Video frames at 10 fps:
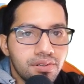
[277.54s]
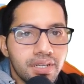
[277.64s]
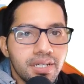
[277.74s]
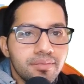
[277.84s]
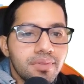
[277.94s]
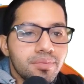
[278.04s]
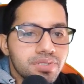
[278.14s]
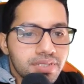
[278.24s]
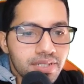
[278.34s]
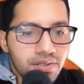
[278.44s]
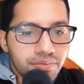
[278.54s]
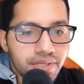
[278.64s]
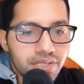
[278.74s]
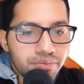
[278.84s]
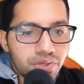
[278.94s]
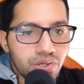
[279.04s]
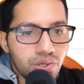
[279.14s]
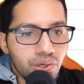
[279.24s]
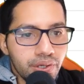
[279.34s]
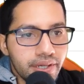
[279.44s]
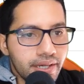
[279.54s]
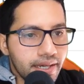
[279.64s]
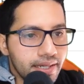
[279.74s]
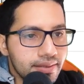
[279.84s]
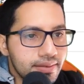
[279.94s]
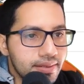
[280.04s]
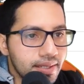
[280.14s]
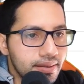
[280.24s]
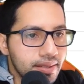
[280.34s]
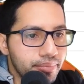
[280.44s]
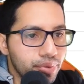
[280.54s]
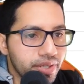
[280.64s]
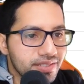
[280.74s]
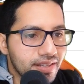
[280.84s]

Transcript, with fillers: Ok, vamos a hacer lo mismo con este tipo